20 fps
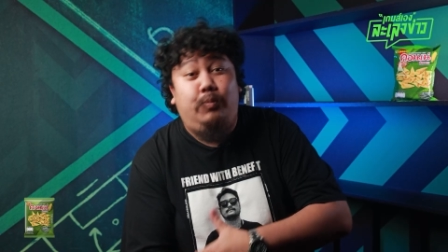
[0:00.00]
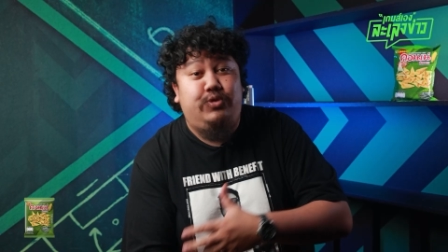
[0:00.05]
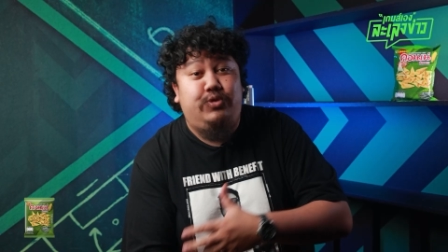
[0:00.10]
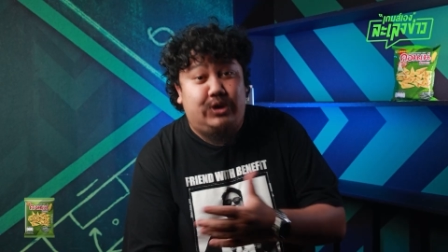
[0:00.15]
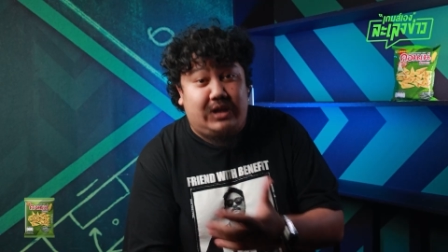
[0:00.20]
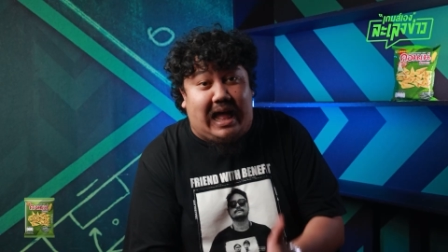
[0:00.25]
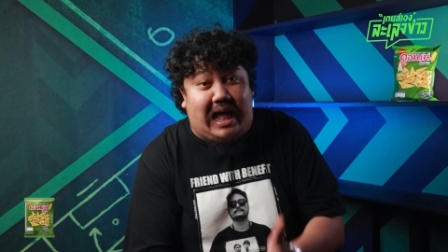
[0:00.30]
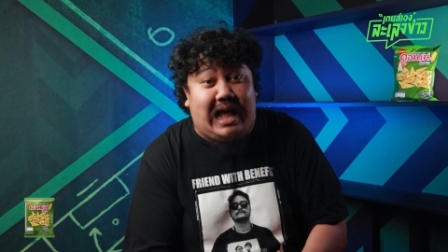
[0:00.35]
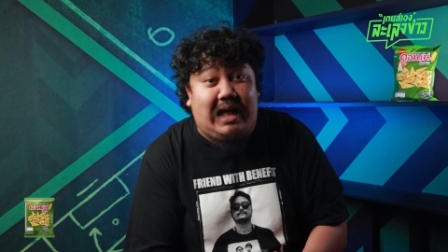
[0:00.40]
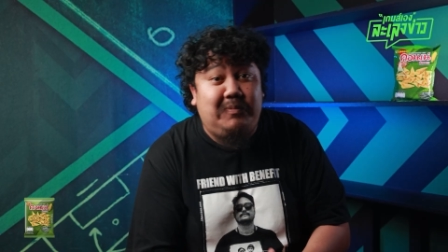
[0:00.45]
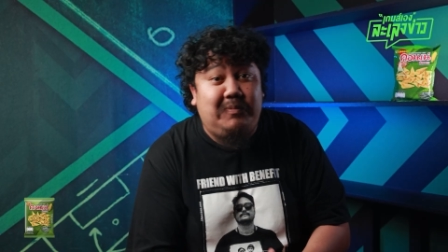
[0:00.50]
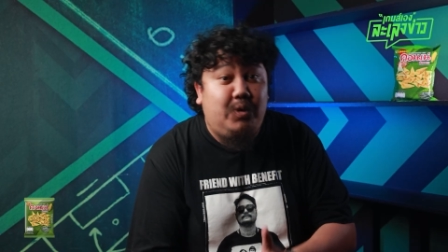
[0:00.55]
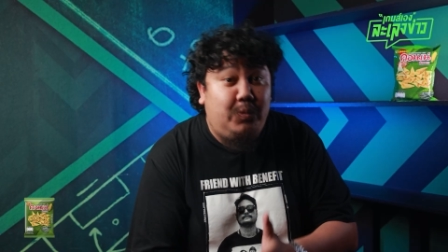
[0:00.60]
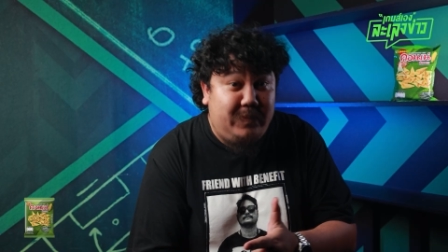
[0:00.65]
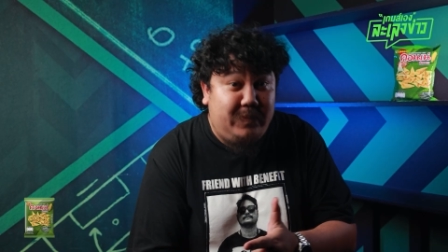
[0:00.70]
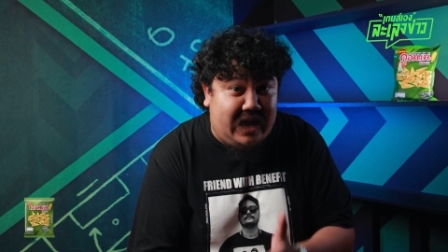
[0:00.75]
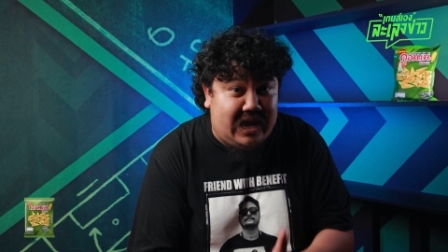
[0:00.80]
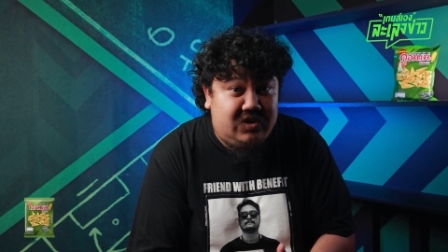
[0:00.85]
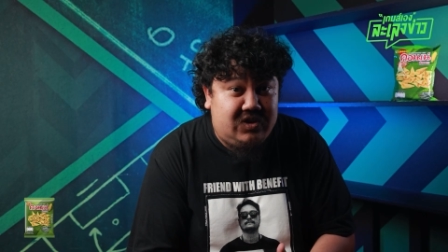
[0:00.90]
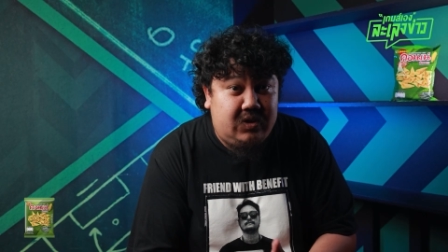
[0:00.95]
ลุ่มสุดท้ายครับกลุ่
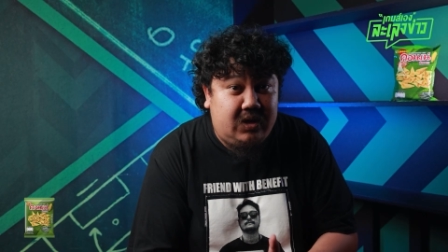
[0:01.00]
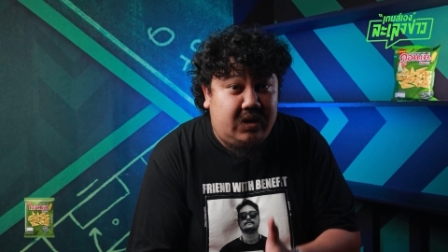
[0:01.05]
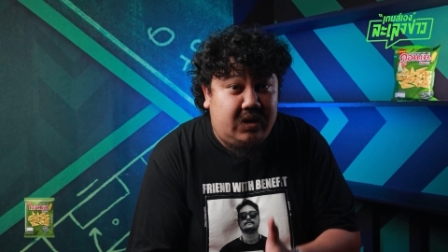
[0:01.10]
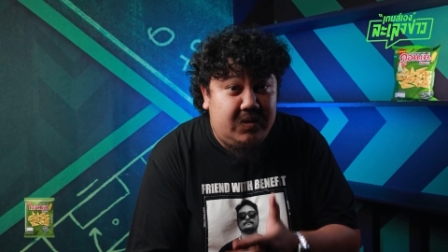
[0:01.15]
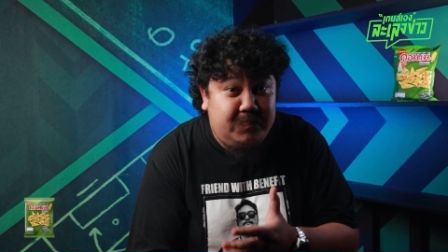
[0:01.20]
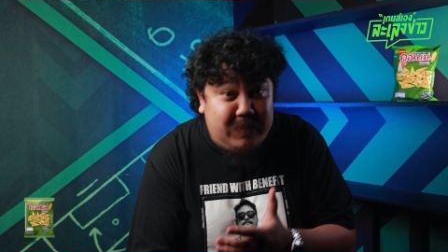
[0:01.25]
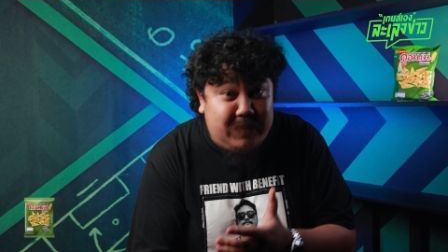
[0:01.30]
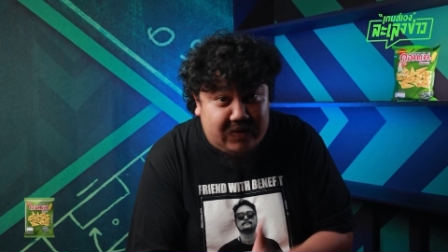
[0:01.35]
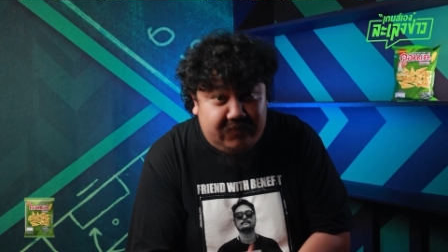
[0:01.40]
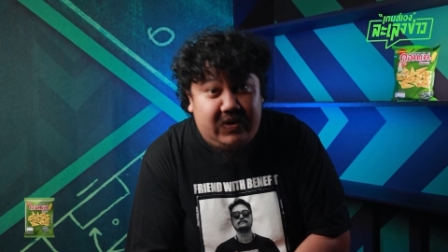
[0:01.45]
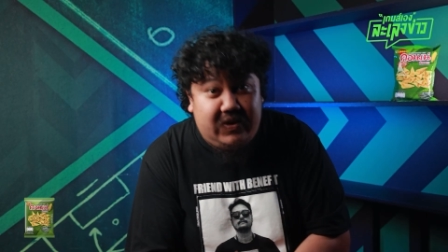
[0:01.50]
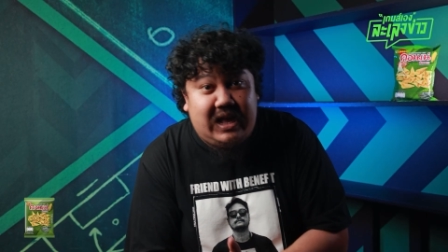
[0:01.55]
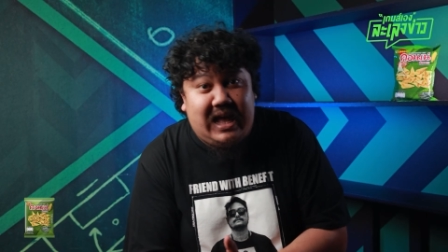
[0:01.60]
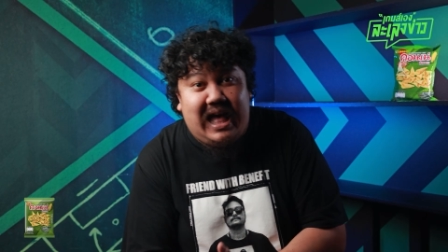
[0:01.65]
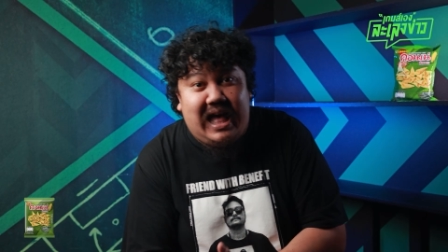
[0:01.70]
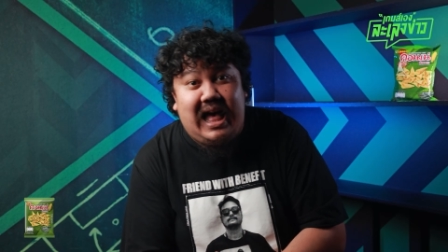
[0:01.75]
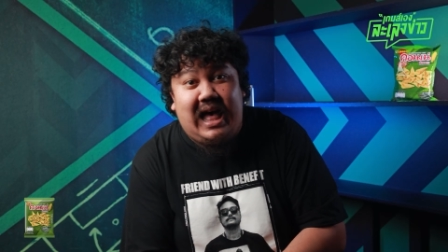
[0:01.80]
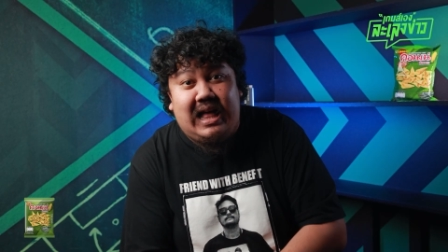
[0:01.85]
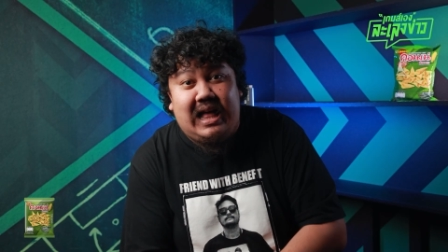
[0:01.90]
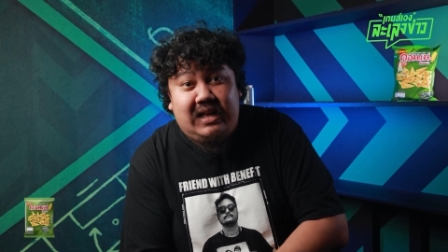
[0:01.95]
ม F คือเบนฟิ
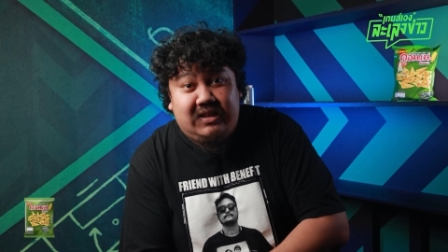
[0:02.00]
ก้า